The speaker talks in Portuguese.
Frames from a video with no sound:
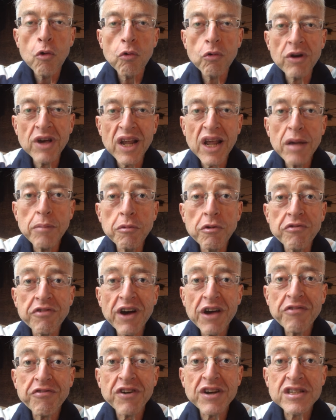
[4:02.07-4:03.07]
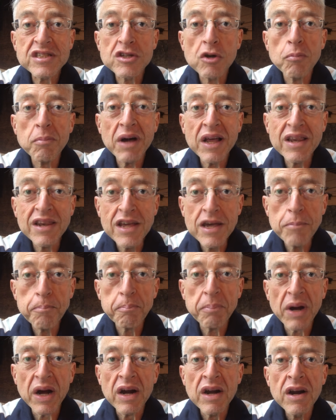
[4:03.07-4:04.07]
O Grêmio vai fazer uma
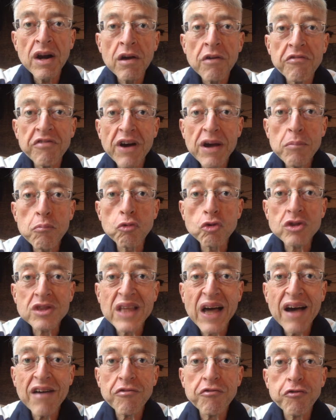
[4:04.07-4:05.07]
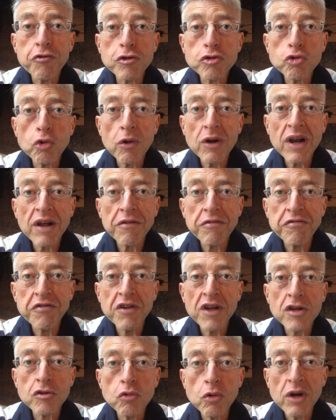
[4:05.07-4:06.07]
limpa, vai mudar a
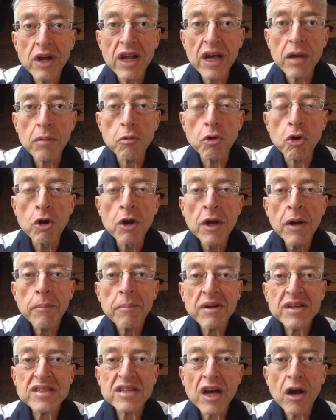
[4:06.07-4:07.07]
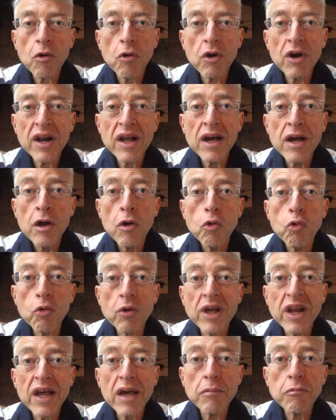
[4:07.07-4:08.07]
fotografia do Grêmio. Mas agora o
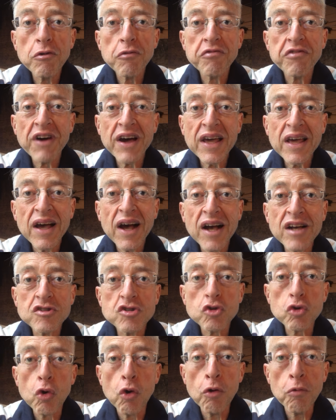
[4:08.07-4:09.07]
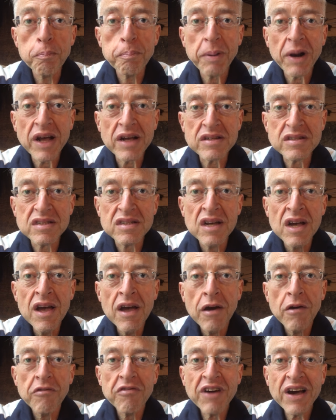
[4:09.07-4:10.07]
Grêmio vai às compras,
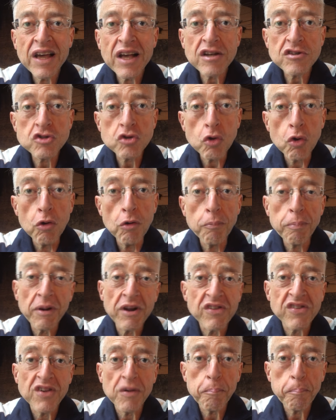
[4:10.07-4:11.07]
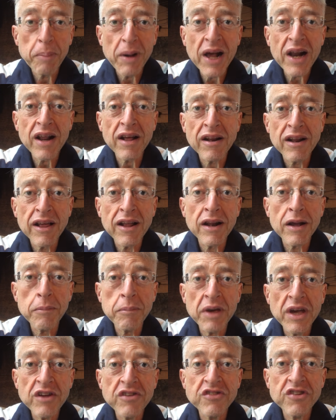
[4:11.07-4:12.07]
vai às compras e
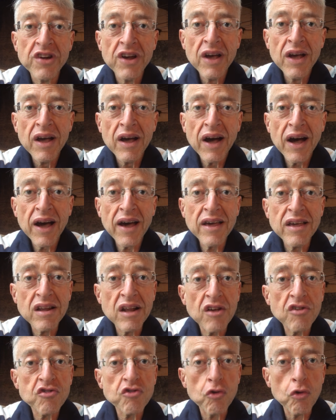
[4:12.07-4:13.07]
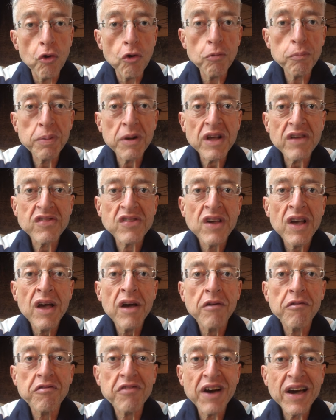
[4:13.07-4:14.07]
paralelamente a ir às compras
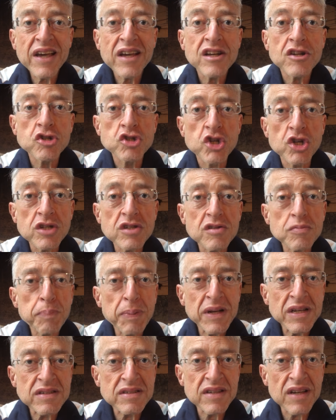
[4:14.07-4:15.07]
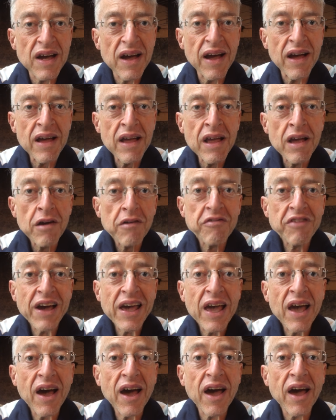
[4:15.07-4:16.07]
vai dispensar,
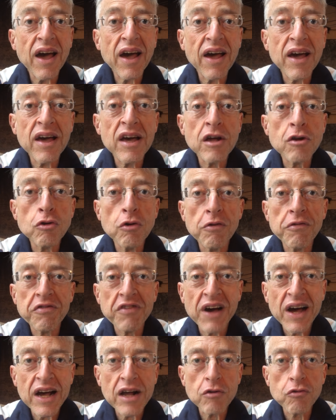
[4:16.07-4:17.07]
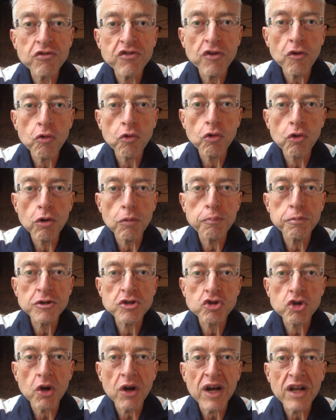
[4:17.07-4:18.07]
vai renovar o seu grupo
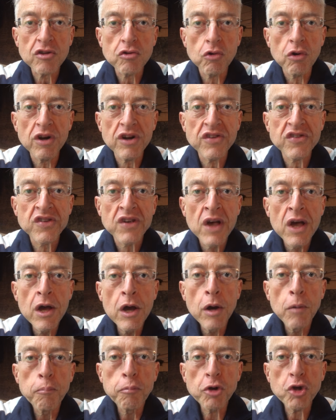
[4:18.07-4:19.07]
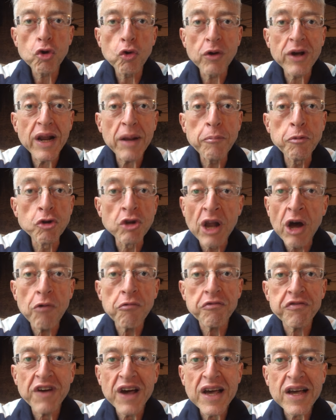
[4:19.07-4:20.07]
de jogadores porque o Grêmio
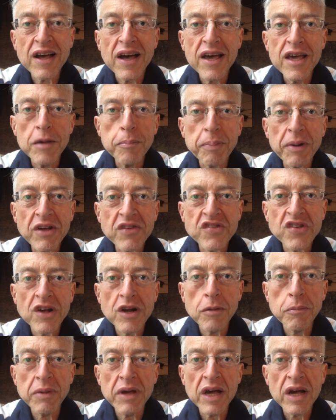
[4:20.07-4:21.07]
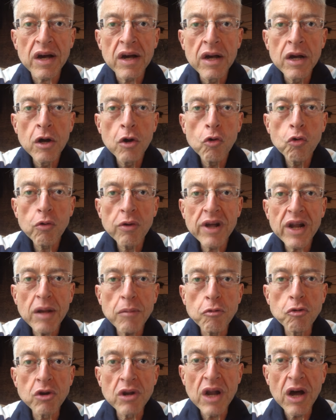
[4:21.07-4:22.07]
não vai cair para a Série B. O
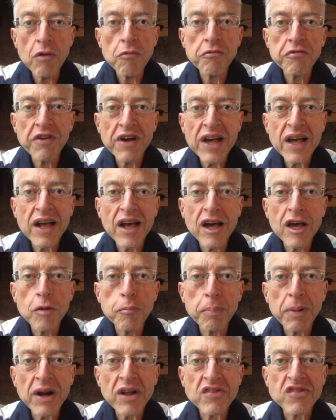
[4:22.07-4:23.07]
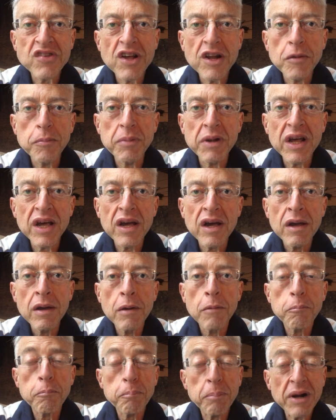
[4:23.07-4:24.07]
Grêmio não vai cair para a Série B,
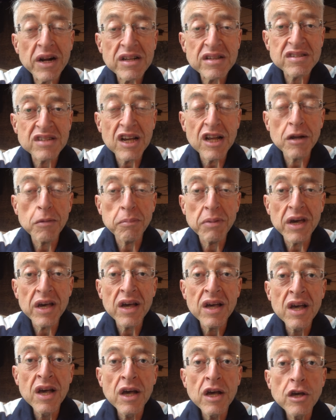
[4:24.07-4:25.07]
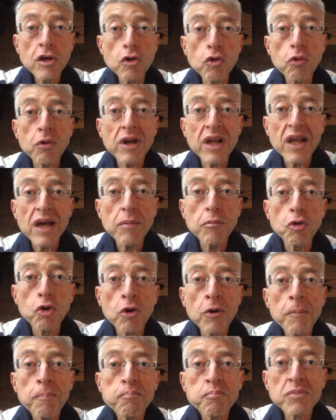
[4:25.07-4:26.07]
para a Série B e o Grêmio
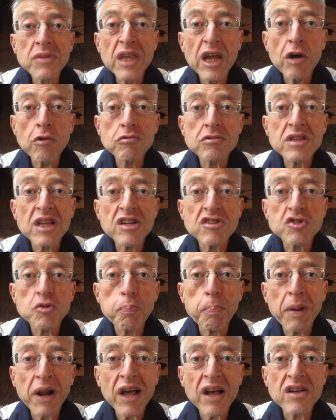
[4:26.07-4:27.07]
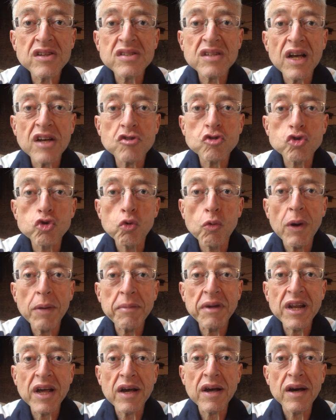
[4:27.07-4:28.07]
não despreza a
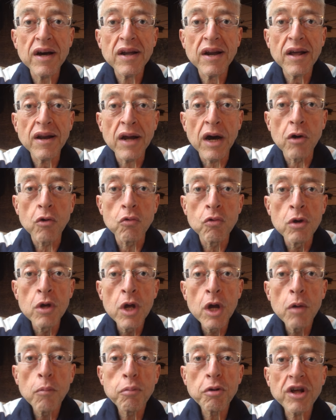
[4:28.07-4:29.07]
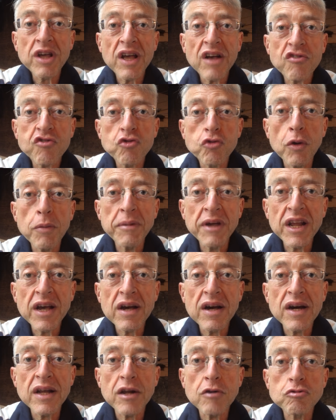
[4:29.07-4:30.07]
Sul-Americana não, porque a
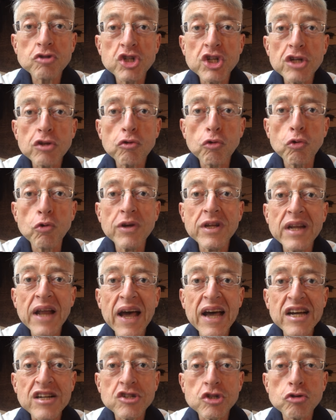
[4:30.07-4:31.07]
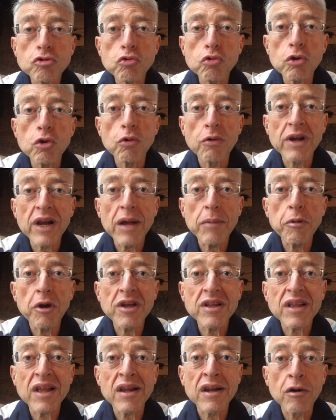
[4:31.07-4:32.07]
Sul-Americana é um título inédito que o Grêmio
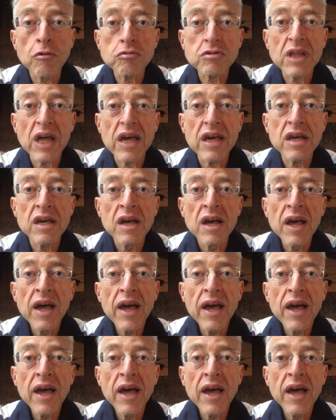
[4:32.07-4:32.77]
ainda não tem.